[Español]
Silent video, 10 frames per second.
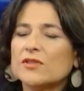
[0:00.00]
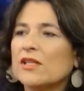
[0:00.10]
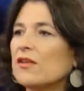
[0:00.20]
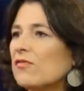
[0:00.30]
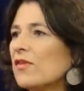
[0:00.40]

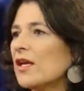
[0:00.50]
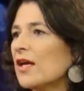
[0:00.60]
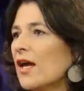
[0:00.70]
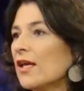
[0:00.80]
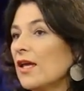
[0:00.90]

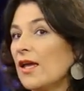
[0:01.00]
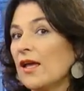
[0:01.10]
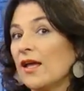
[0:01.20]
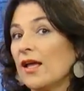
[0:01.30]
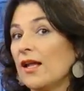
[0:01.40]
significa
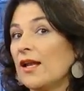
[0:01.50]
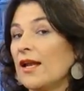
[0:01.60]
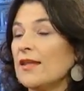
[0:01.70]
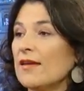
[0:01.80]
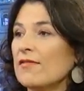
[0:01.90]
que la
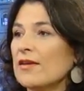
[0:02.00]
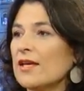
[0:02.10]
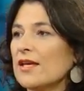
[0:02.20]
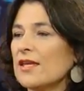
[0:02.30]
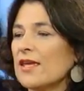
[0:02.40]

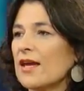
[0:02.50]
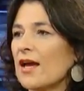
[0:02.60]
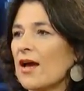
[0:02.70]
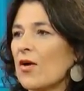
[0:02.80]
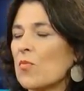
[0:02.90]
nieve
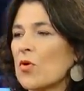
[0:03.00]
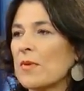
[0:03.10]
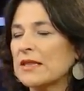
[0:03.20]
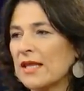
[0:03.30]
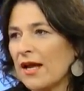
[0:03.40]
llega un poco
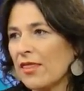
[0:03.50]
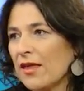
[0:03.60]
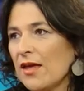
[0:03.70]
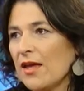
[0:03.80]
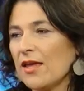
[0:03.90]
más
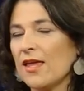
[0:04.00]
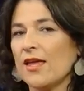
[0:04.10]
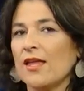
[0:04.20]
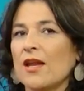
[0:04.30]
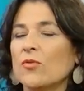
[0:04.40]

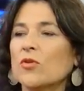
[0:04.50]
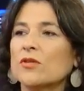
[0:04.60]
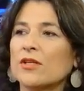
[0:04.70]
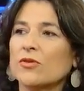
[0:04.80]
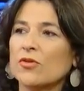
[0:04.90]
tarde, en algunos
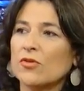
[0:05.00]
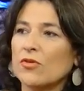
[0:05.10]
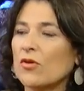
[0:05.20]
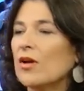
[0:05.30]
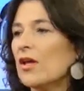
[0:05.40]

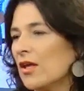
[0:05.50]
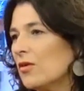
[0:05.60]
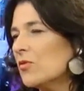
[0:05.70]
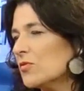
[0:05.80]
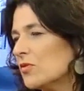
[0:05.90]
territorios
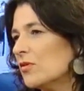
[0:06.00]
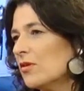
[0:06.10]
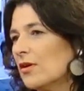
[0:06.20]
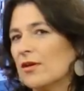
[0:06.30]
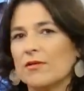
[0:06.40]
incluso
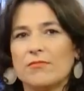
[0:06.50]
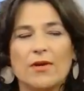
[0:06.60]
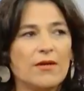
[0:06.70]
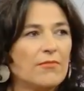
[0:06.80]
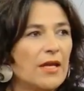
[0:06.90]

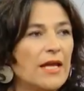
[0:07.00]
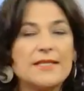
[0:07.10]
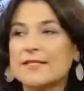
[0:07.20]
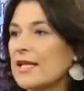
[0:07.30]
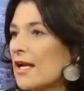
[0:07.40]
en
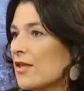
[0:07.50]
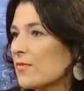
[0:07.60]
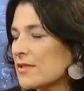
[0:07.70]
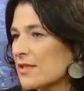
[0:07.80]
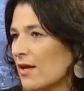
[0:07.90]
Aysén el año
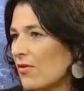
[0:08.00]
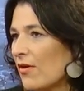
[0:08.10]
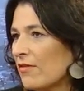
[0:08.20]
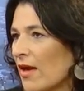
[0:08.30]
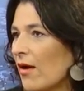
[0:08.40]
pasado
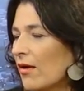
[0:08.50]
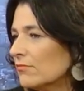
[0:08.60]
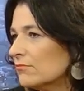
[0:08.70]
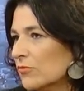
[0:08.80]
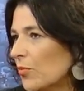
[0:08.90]
había
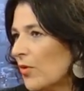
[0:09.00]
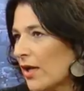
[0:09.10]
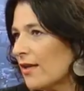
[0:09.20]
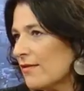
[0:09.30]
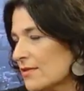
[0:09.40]
muy poca
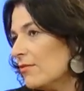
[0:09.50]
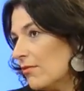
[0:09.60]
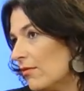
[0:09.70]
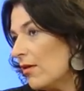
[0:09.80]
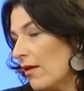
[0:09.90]
nieve siendo, y